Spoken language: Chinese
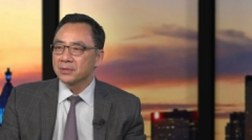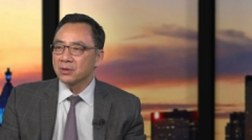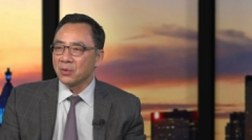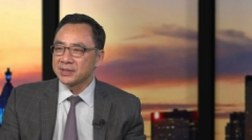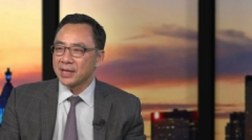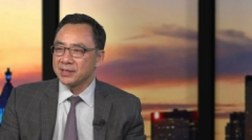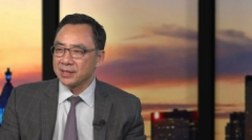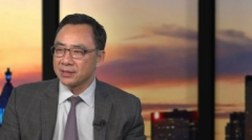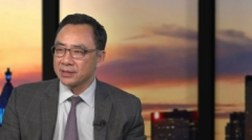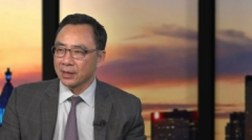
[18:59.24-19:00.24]
我在
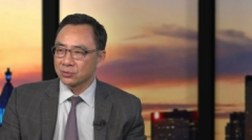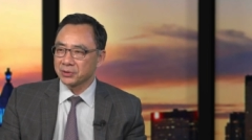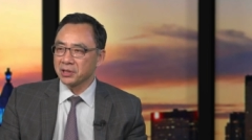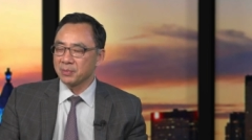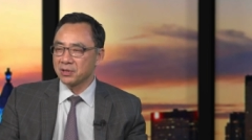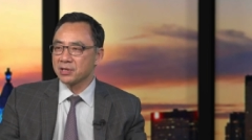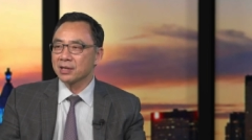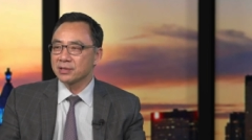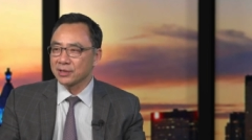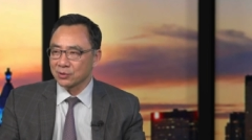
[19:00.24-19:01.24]
几次讲座，特别是
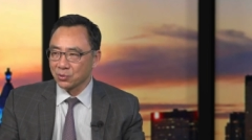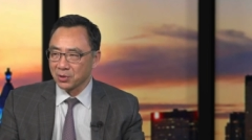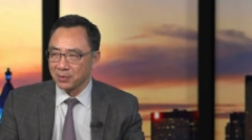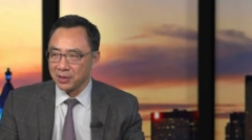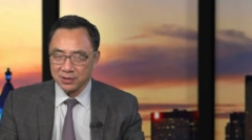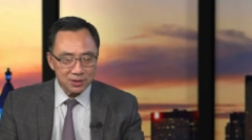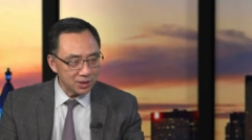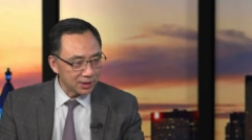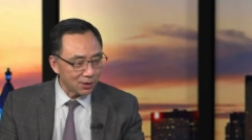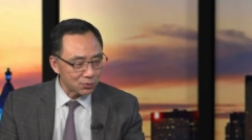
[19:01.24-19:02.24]
上次讲座里面已经
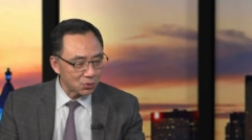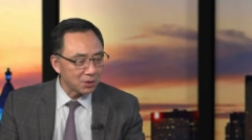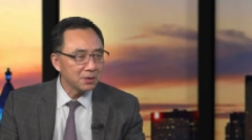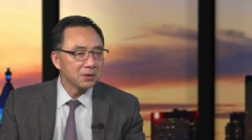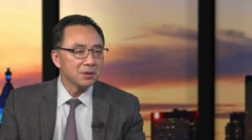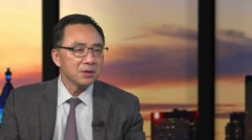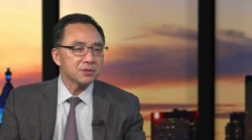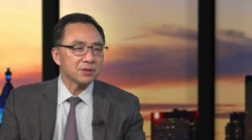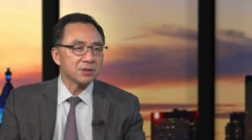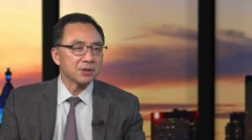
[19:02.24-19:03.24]
提到说，
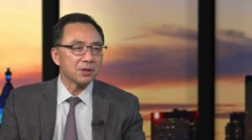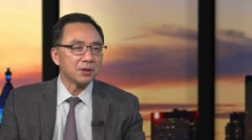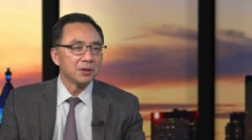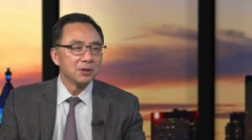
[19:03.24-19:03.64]
这个